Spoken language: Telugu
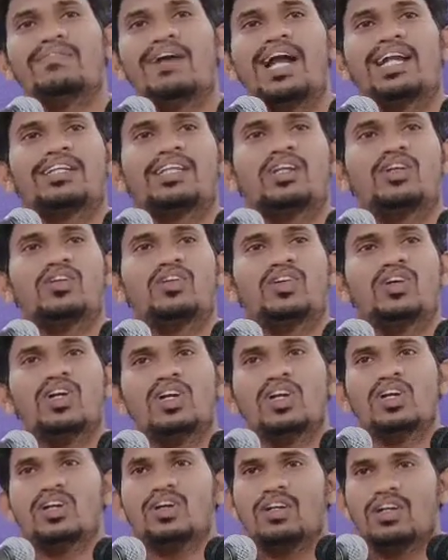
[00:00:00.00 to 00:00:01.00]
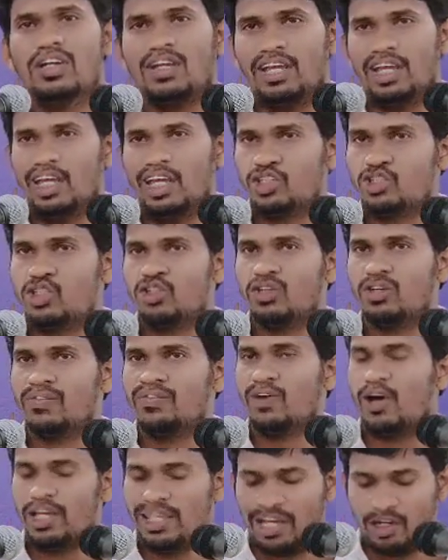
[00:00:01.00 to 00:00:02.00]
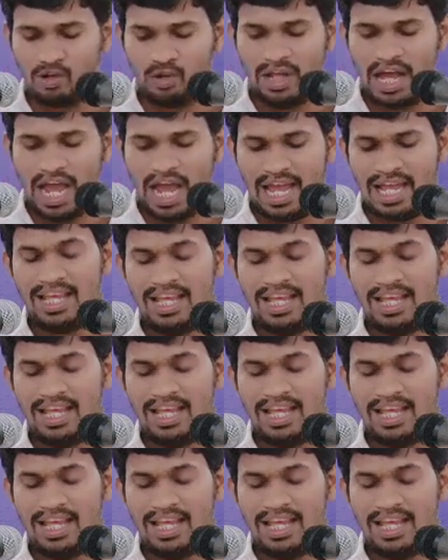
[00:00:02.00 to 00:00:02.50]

మాటలు యేసు బోధకుడా